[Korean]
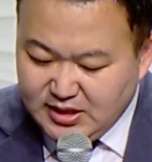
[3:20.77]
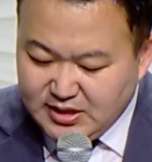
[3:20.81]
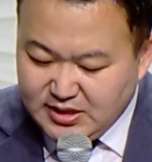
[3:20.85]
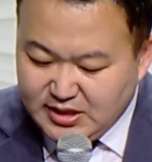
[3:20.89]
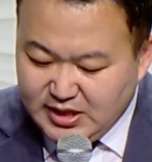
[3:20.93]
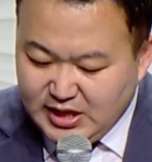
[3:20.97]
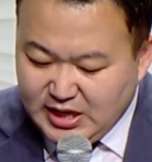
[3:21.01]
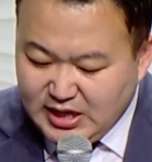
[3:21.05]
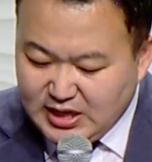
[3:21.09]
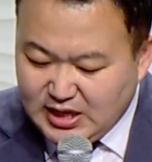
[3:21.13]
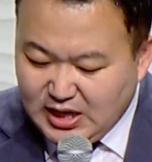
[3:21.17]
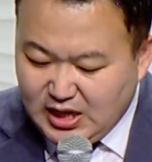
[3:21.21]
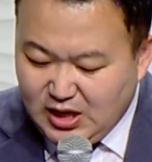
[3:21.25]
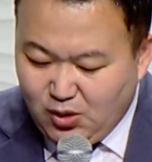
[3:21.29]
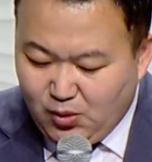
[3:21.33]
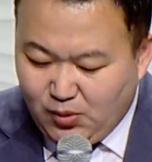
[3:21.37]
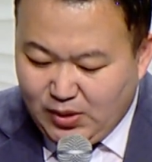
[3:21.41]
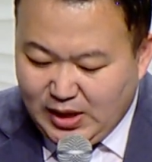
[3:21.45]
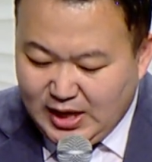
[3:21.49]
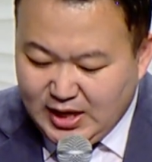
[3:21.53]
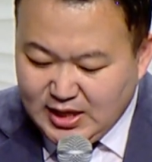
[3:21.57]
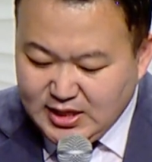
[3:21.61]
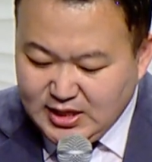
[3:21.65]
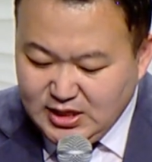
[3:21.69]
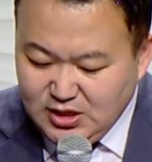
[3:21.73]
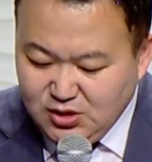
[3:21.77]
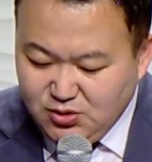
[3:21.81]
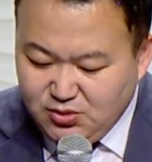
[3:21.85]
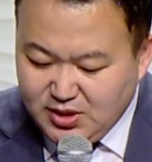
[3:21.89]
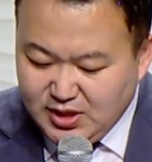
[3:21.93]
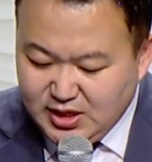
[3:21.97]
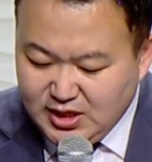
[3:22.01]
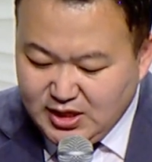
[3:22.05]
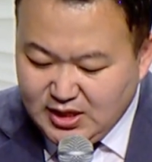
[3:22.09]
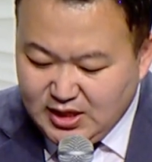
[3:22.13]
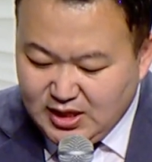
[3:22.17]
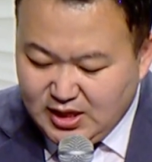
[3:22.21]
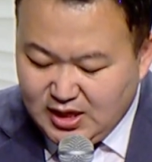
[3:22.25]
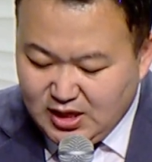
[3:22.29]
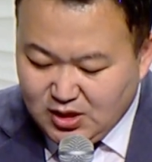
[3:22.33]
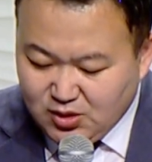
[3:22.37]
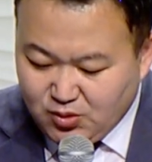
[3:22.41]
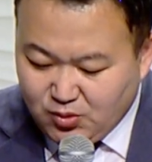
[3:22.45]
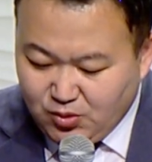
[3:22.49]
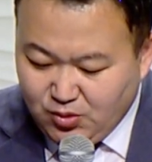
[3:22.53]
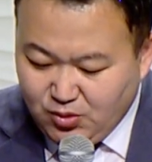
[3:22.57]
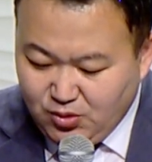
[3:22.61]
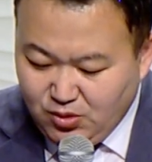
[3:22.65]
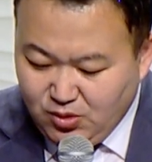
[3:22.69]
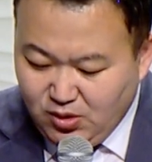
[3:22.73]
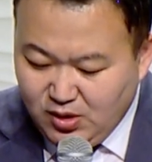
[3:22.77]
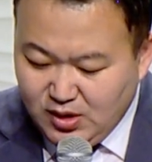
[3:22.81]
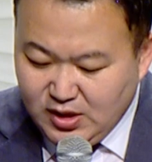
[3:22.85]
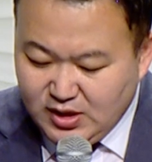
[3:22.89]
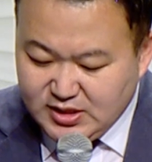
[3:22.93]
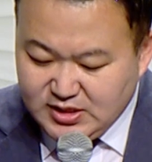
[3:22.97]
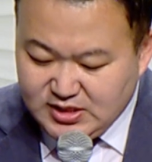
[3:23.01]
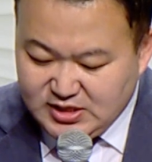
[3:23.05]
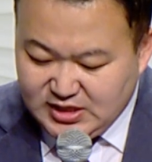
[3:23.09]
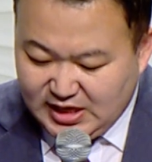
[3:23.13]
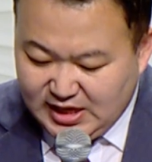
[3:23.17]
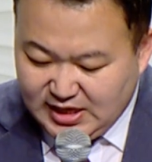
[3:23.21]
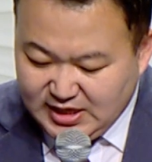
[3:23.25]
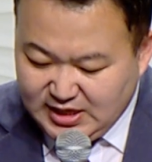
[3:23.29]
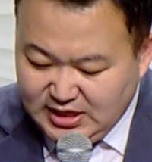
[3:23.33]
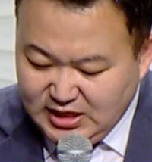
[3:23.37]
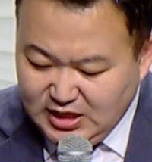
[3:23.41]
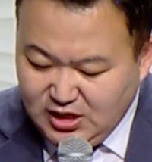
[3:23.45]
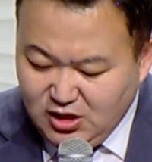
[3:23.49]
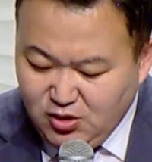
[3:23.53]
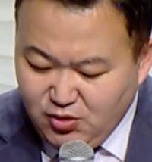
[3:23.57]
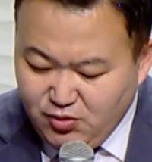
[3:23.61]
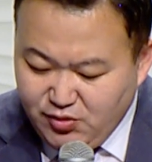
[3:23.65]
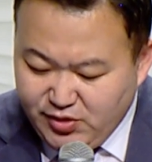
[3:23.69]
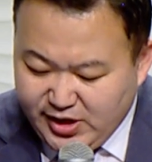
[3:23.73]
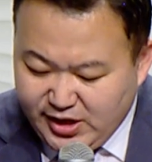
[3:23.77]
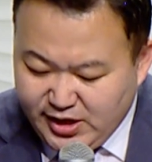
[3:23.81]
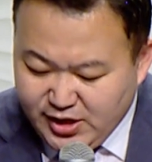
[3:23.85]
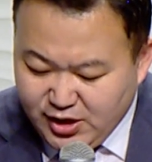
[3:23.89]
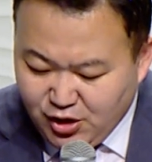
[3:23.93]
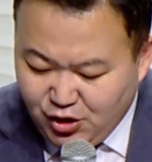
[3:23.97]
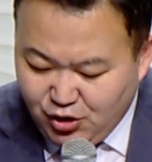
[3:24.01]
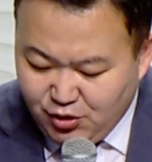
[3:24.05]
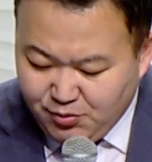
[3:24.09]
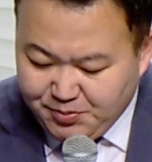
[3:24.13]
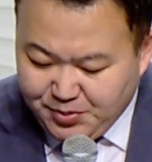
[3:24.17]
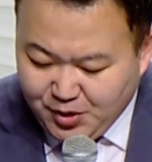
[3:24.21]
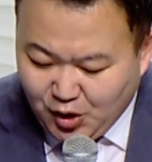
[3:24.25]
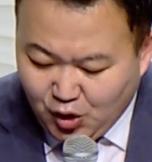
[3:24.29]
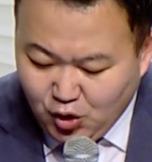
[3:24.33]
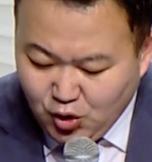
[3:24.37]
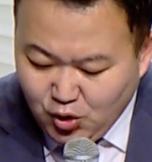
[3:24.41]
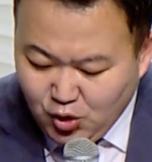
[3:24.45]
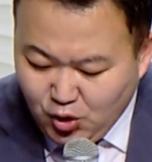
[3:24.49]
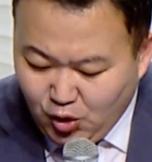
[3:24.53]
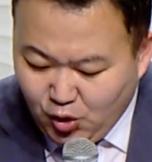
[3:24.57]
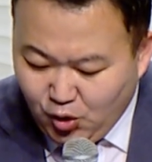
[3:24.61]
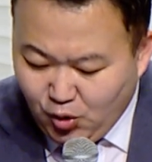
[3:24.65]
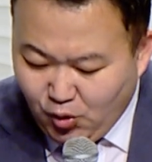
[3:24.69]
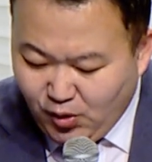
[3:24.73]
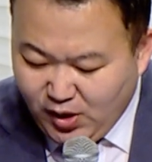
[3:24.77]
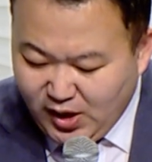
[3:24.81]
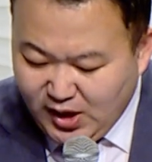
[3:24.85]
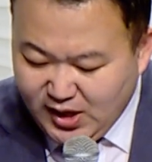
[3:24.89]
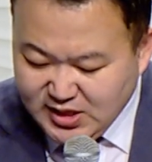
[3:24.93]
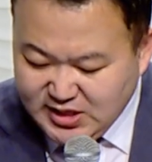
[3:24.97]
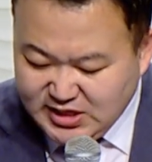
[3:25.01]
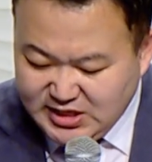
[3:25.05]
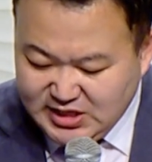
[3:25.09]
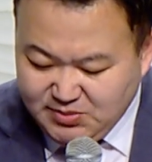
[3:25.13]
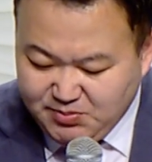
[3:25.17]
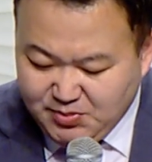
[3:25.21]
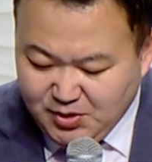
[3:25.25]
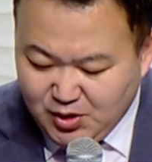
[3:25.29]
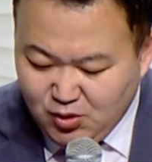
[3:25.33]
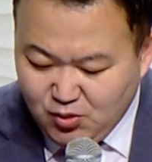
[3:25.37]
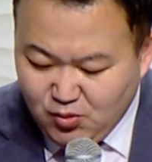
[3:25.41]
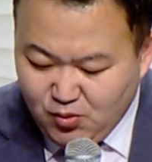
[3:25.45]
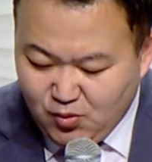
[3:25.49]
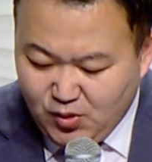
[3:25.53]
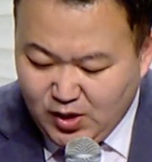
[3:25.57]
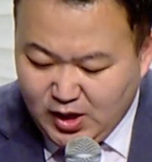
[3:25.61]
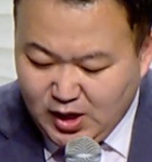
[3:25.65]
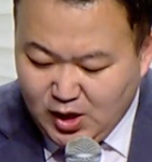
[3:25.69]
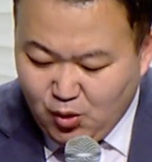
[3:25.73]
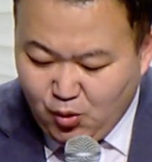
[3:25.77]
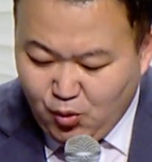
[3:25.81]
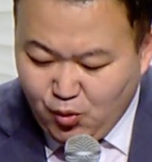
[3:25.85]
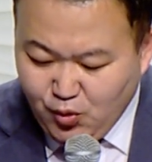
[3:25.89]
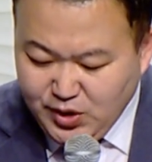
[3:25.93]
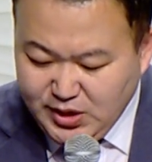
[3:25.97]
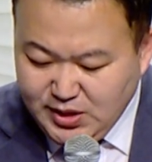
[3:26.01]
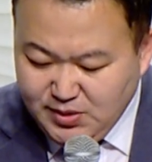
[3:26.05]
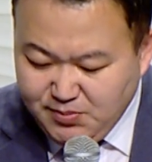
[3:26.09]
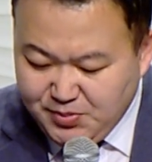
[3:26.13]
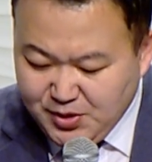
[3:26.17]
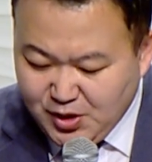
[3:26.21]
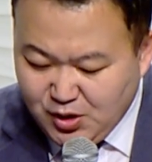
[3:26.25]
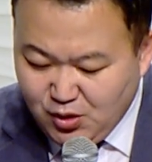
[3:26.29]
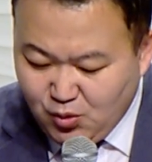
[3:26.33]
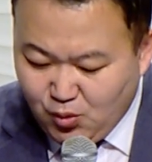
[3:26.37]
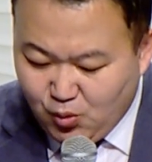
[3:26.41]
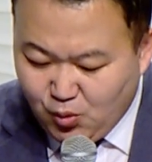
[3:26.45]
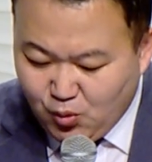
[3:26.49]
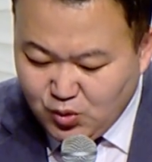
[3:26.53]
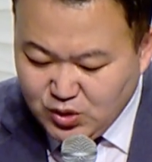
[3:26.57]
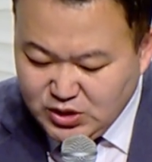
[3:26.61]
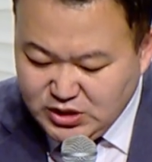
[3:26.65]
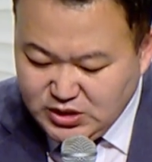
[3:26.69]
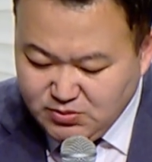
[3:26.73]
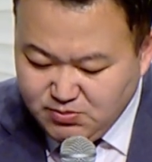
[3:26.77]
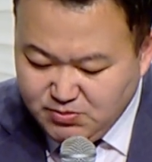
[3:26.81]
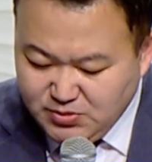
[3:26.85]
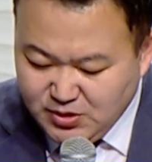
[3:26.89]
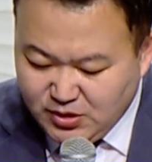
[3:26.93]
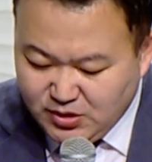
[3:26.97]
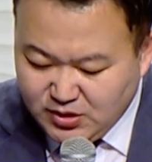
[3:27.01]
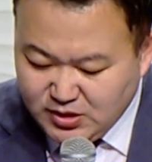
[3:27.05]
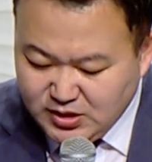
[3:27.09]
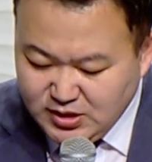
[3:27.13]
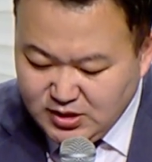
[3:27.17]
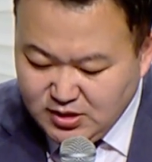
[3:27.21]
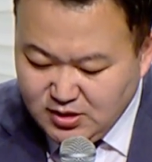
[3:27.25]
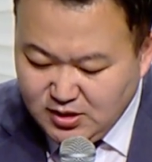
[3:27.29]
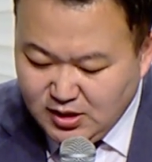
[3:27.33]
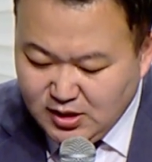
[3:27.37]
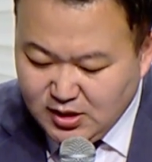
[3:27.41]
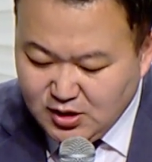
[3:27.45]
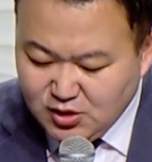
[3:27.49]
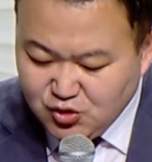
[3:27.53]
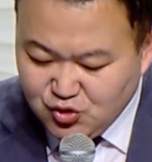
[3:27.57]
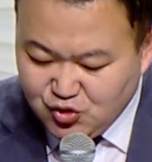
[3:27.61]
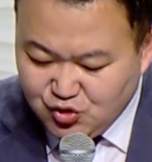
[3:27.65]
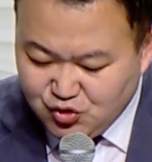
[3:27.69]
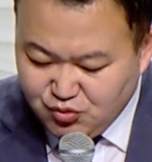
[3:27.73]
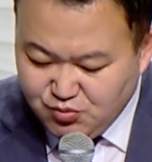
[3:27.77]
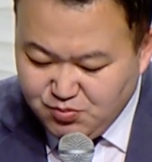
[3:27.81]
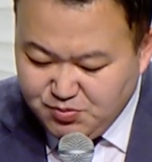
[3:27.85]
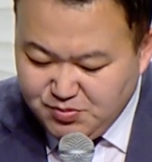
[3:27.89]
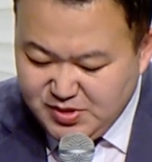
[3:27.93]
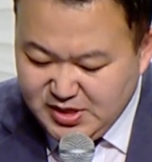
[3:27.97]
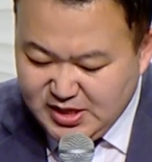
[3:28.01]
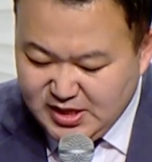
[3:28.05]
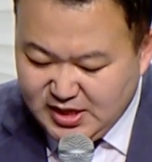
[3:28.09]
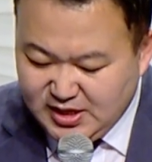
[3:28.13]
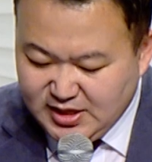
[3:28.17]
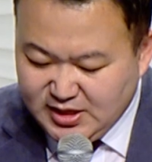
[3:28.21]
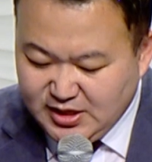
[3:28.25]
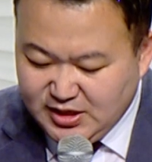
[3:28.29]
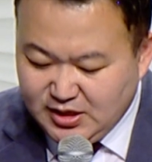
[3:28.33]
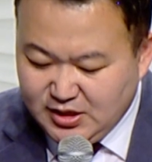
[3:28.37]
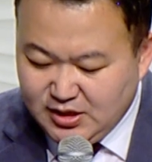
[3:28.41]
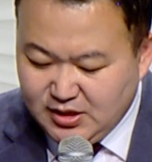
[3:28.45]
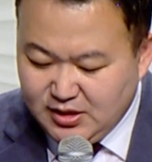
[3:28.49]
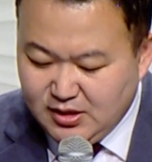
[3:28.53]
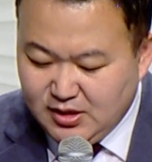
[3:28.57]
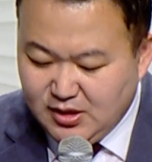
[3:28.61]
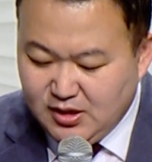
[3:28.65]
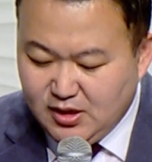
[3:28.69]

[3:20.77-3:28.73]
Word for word: 내가 왕이 되리라 하고 자기를 위하여 병거와 기병과 호위병 50명을 준비하니